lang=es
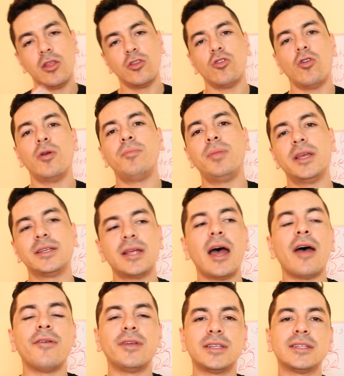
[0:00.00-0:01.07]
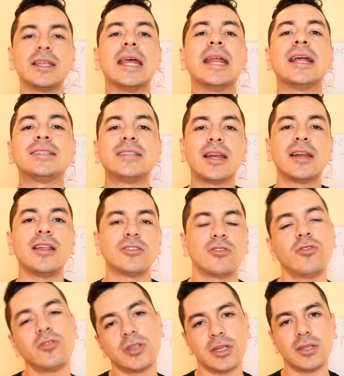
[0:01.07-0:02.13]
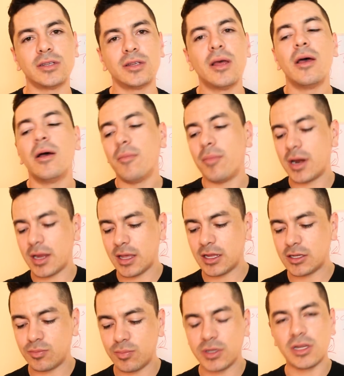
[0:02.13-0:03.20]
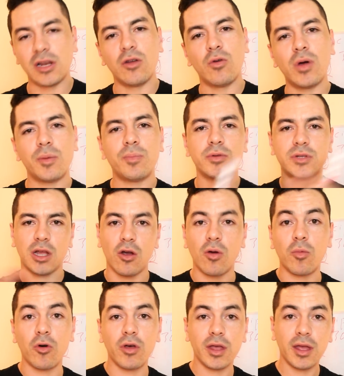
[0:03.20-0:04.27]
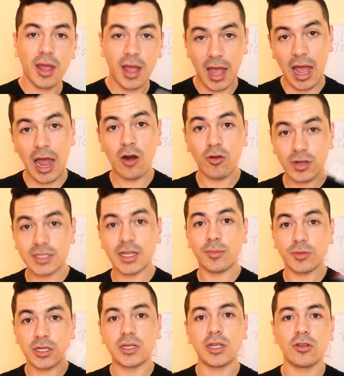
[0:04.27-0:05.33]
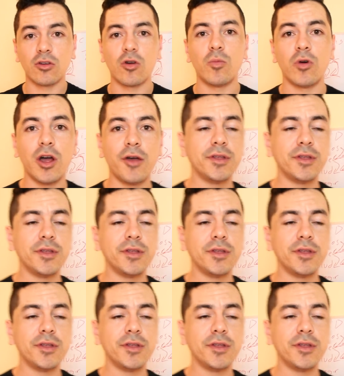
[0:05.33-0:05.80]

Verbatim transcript: Todo empieza a veces en hacer las cosas para que después el cuerpo se acomode a lo que estamos haciendo como